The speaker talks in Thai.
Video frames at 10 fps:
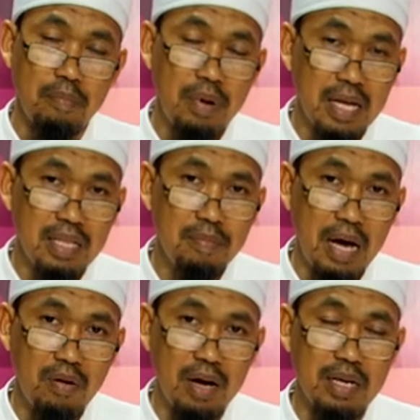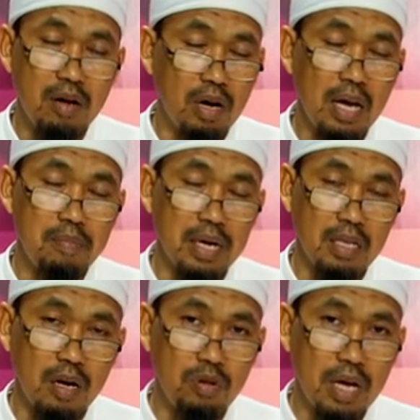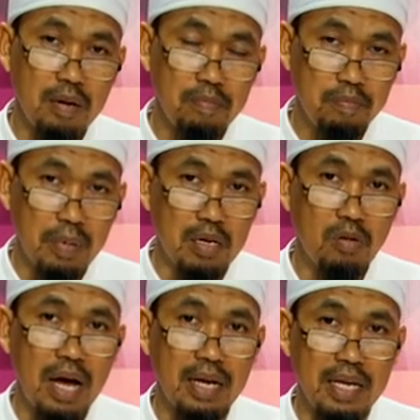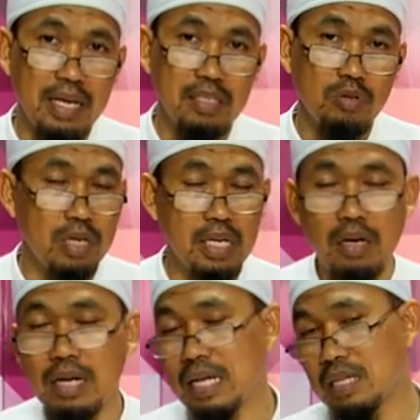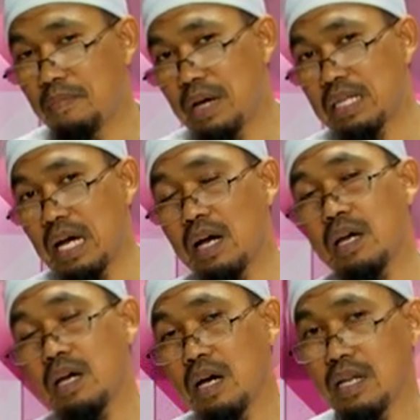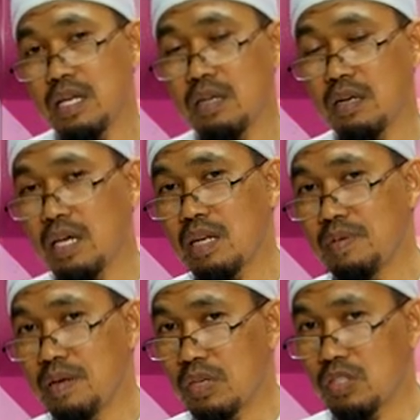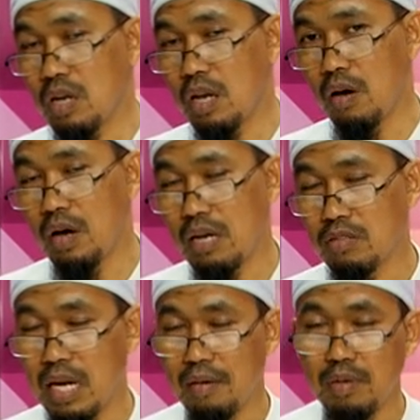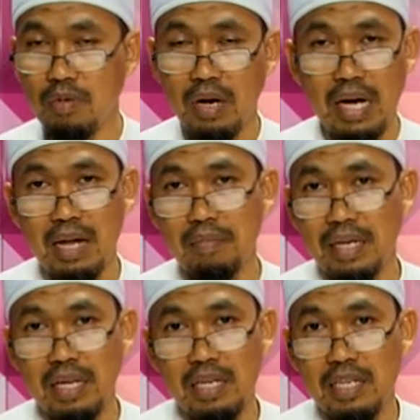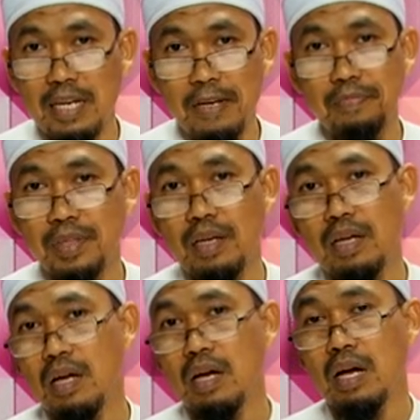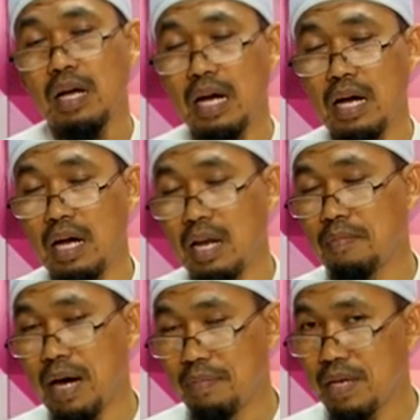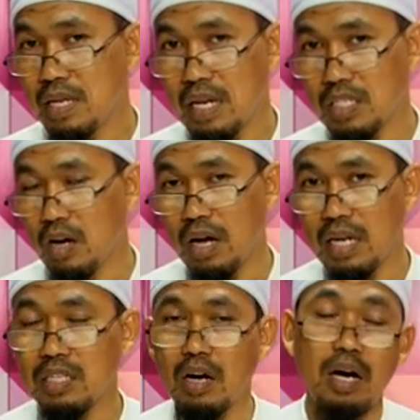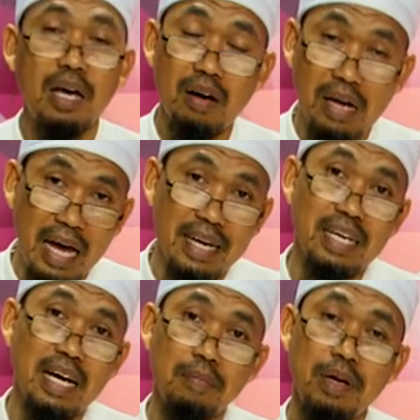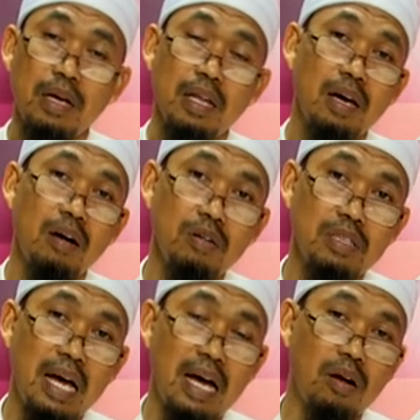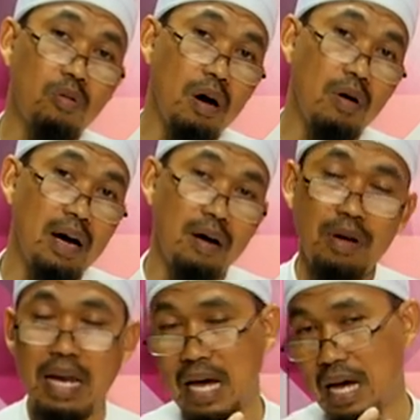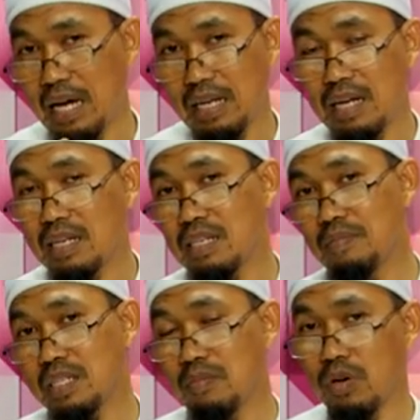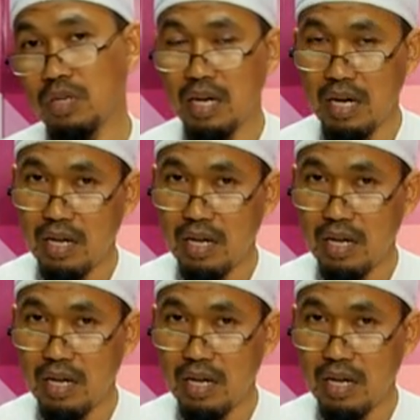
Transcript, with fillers: มาอธิบายว่าเรื่องของการละหมาดตะเราะวีห์เปิดกว้างนั้นเนี่ยส่วนหนึ่งก็น่าจะมาจากหะดีษของท่านนบีมุฮัมมัด ศ็อลลัลลอฮุอะลัยฮิวะซัลลัมที่บอกว่าการละหมาดกลางคืนนั้นนะละหมาดไปทีละ2 ละ 2ก็แล้วกันนะครับแล้วถ้ากลัวว่าเวลากลางคืนมันจะหมดก็